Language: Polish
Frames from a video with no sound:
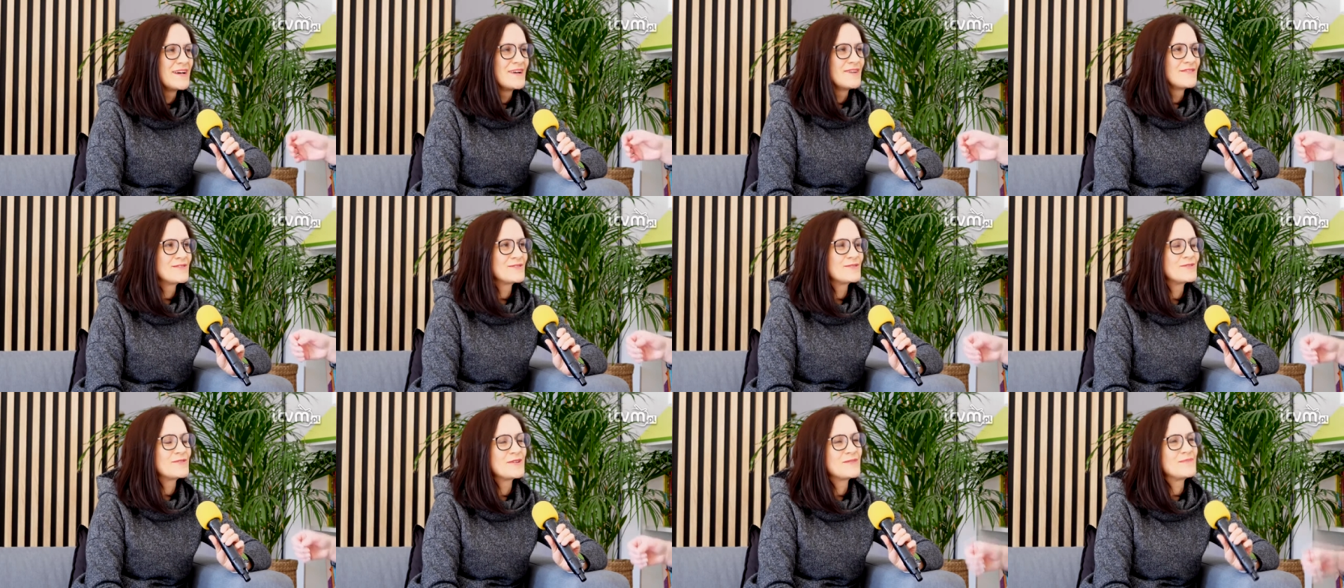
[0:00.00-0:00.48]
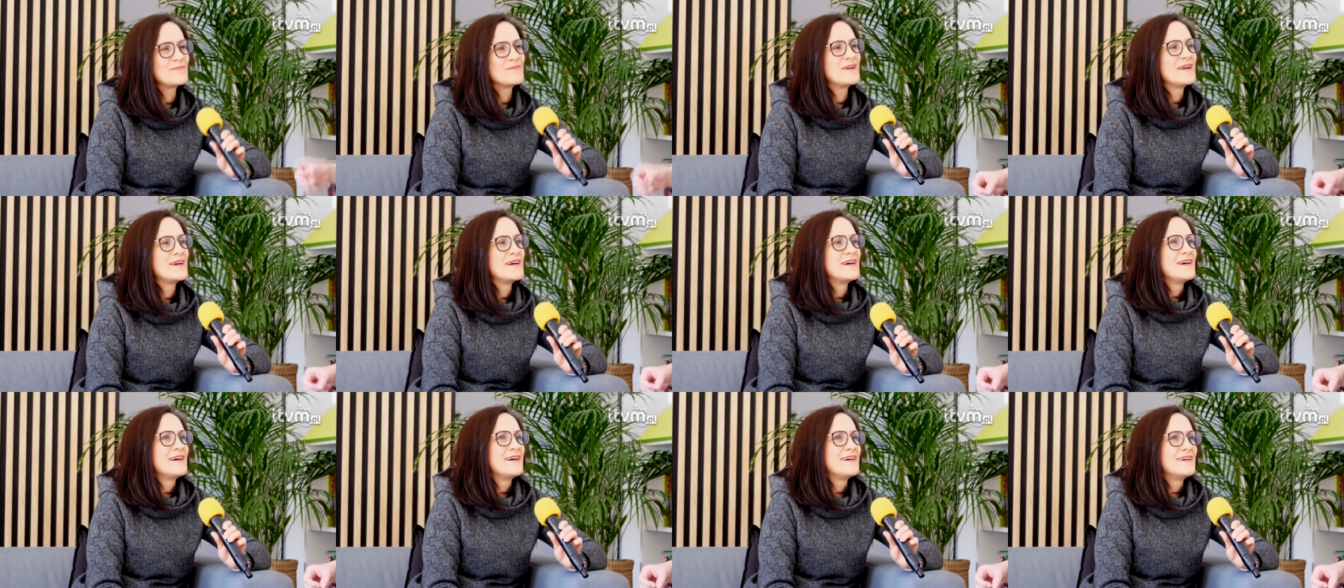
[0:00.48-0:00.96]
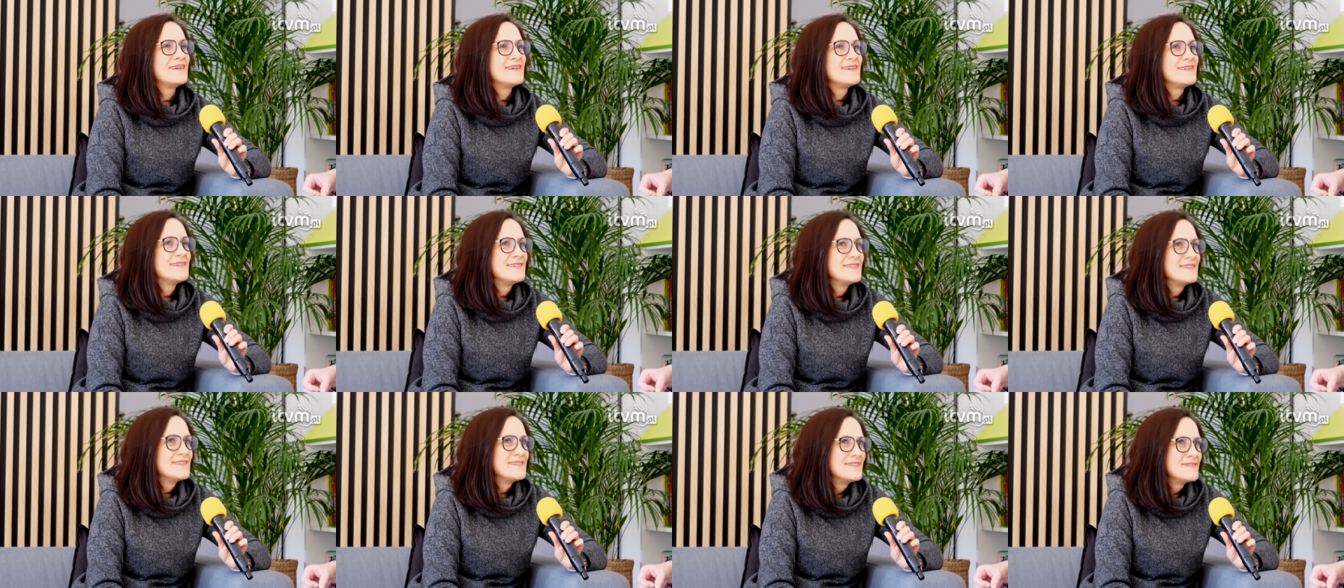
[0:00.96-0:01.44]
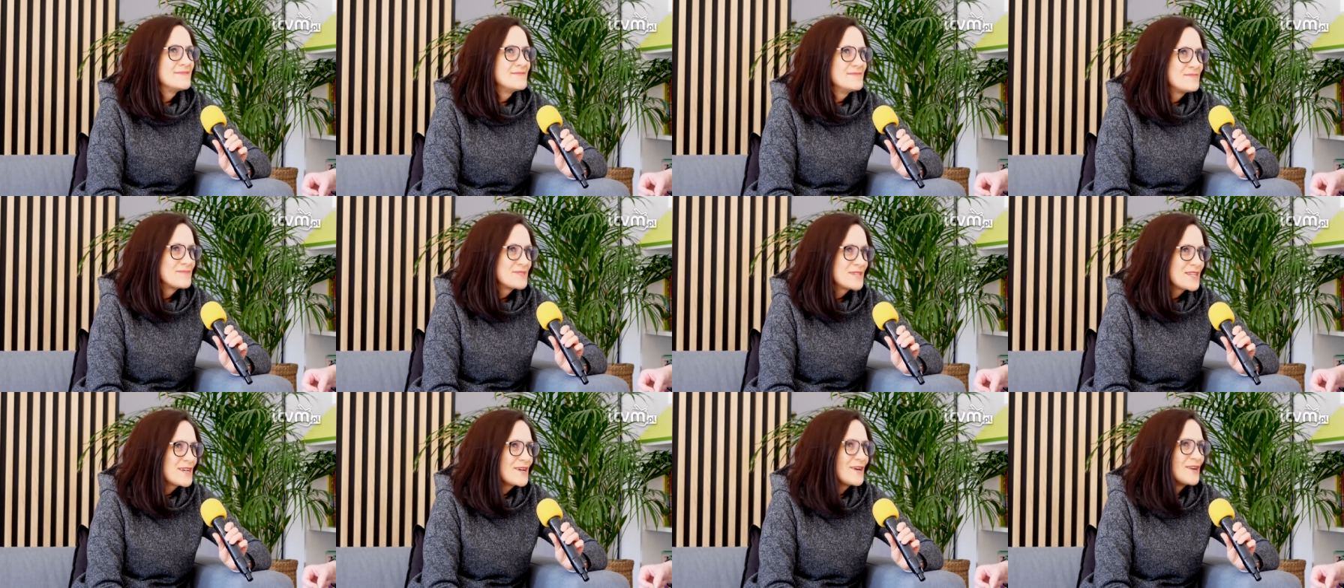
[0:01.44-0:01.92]
w którym e,
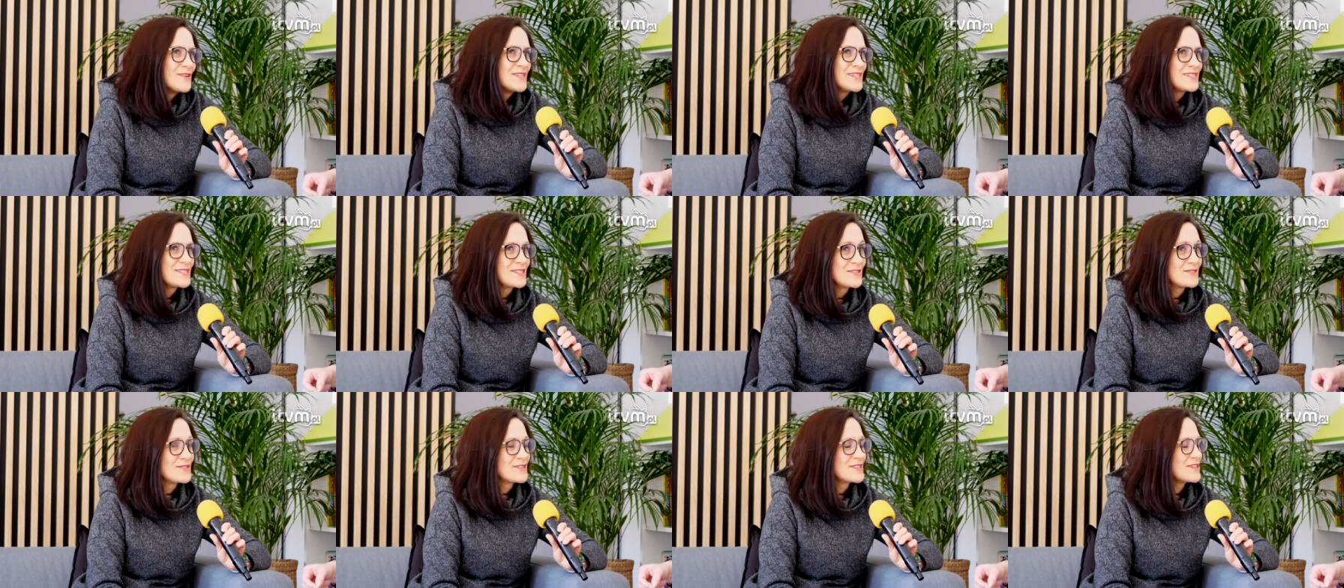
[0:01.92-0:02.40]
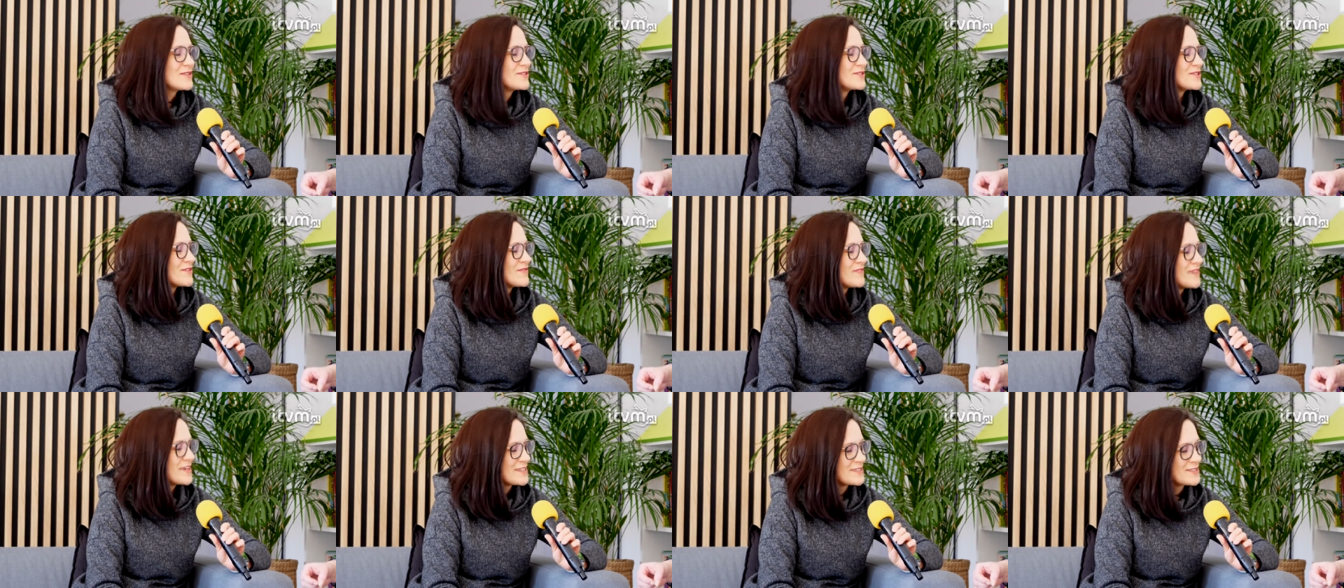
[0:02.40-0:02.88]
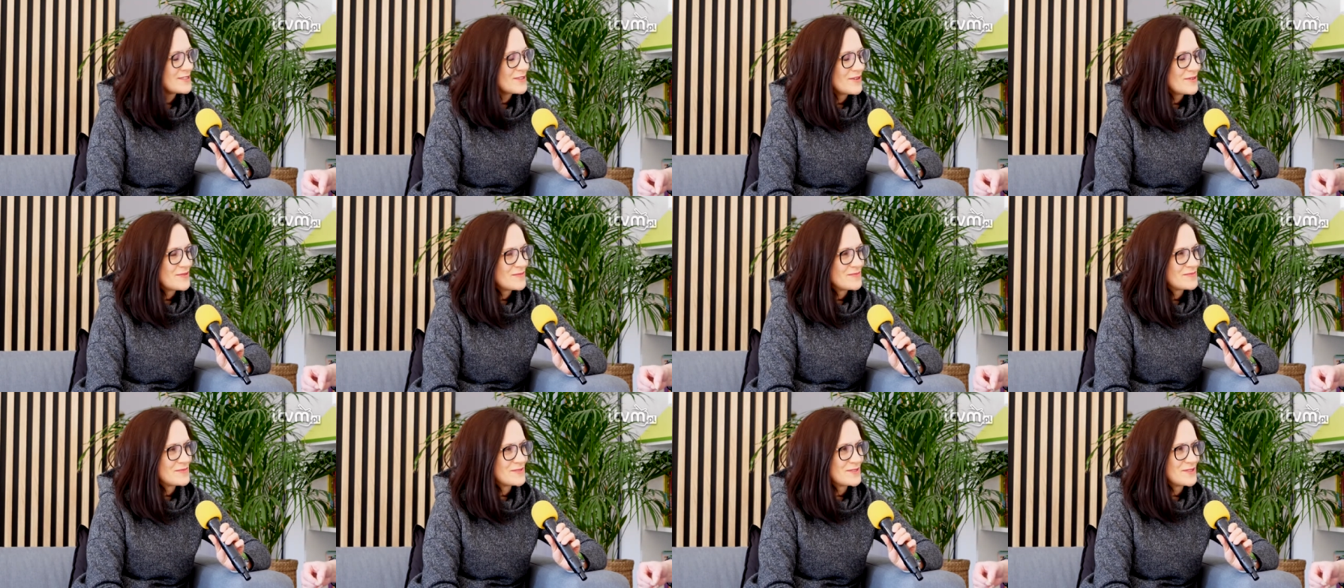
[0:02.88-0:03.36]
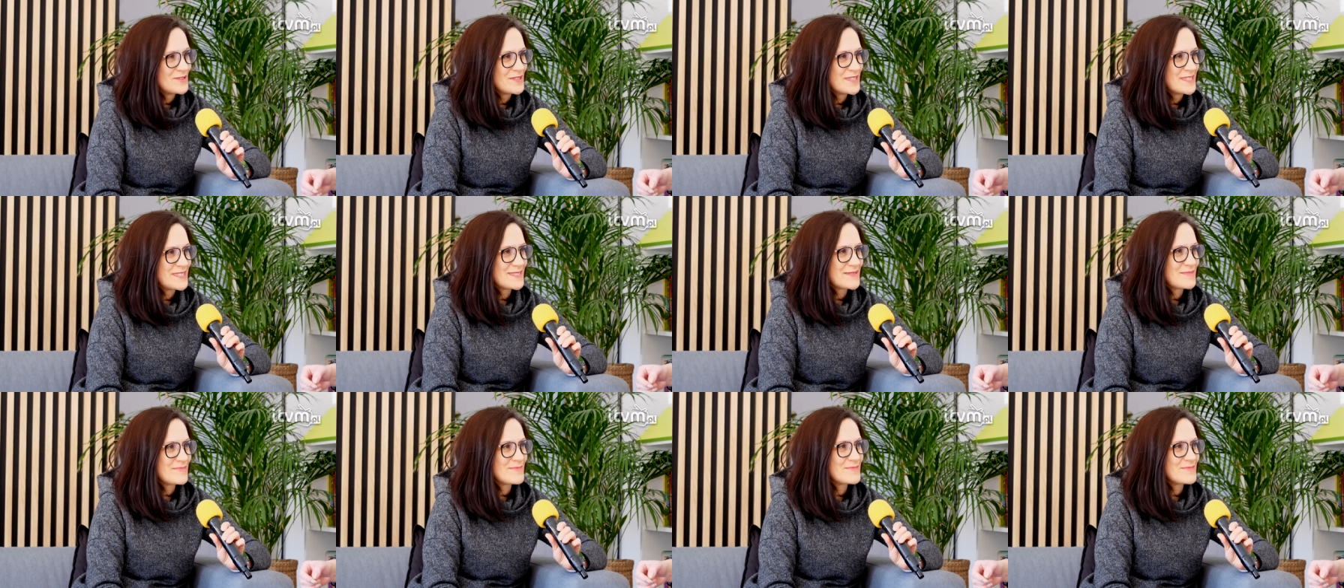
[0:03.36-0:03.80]
przekona się do tego, że warto do nas